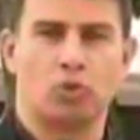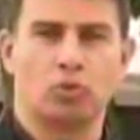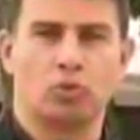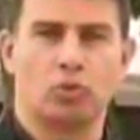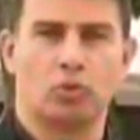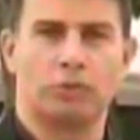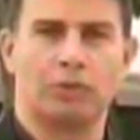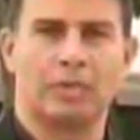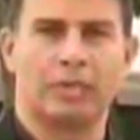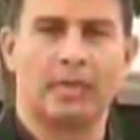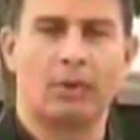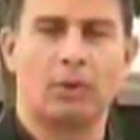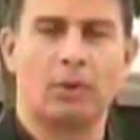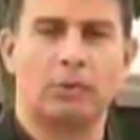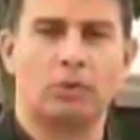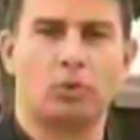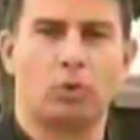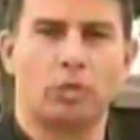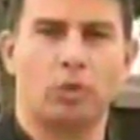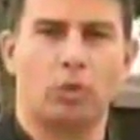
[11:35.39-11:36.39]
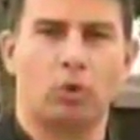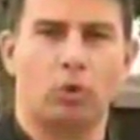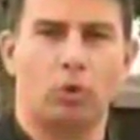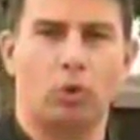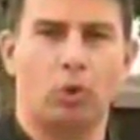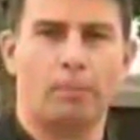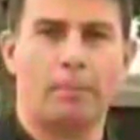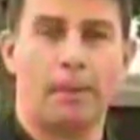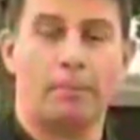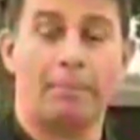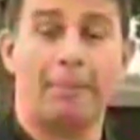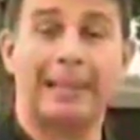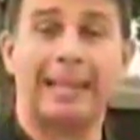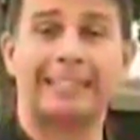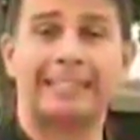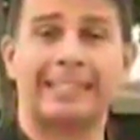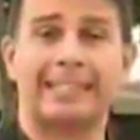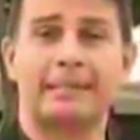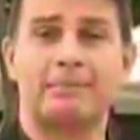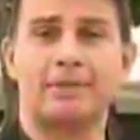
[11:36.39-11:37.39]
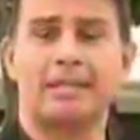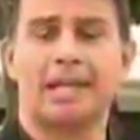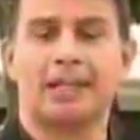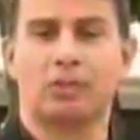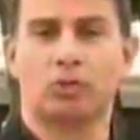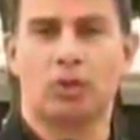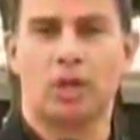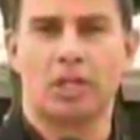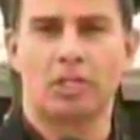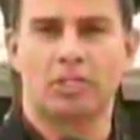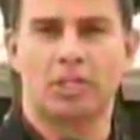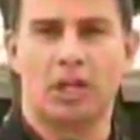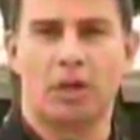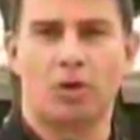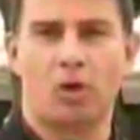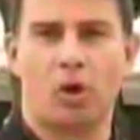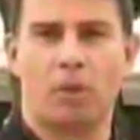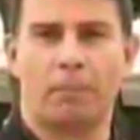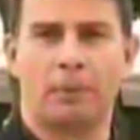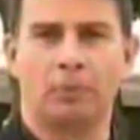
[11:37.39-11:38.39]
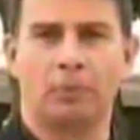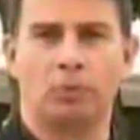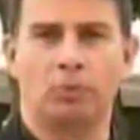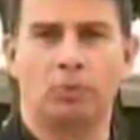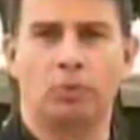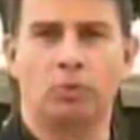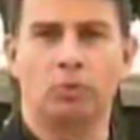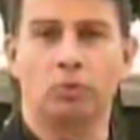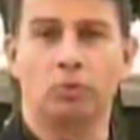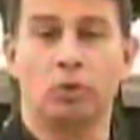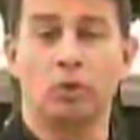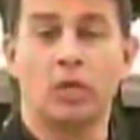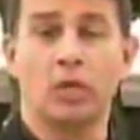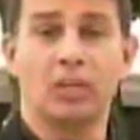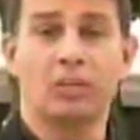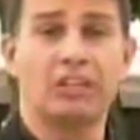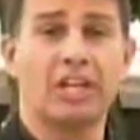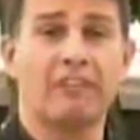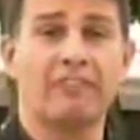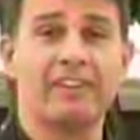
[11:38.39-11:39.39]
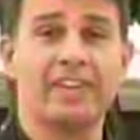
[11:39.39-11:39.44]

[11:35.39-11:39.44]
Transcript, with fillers: jogos contra Equador e Colômbia pelas eliminatórias da Copa do Mundo